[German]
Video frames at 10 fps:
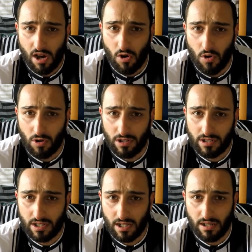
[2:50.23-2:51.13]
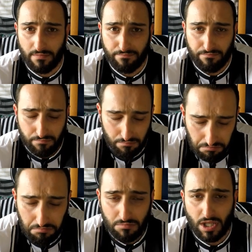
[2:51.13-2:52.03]
Und ähm,
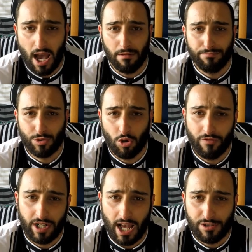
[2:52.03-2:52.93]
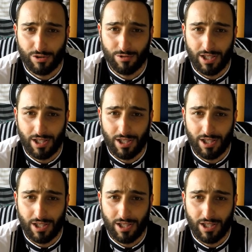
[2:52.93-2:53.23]
ja, so viel dazu.